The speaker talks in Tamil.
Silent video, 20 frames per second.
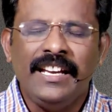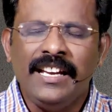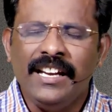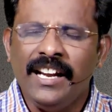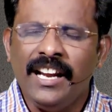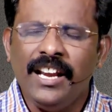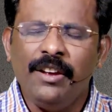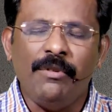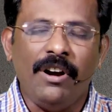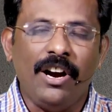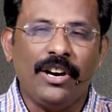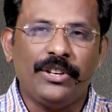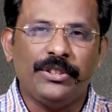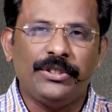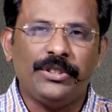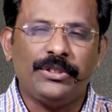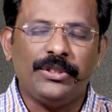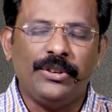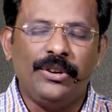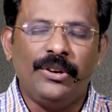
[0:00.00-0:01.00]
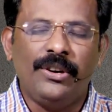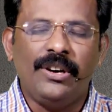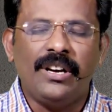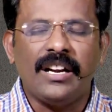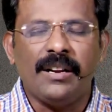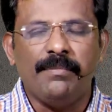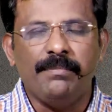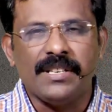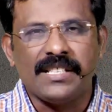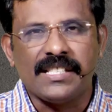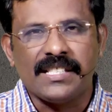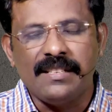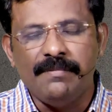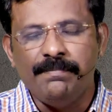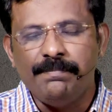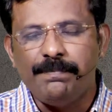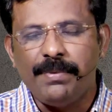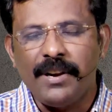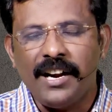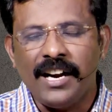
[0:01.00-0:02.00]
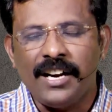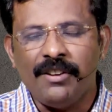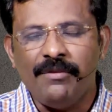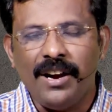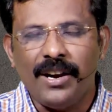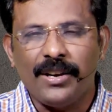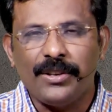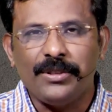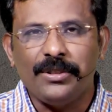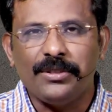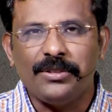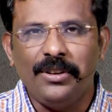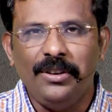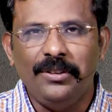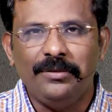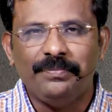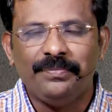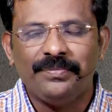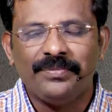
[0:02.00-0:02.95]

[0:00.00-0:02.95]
இன்றைய வாக்கு ரொம்ப சிம்பிளான வாக்கு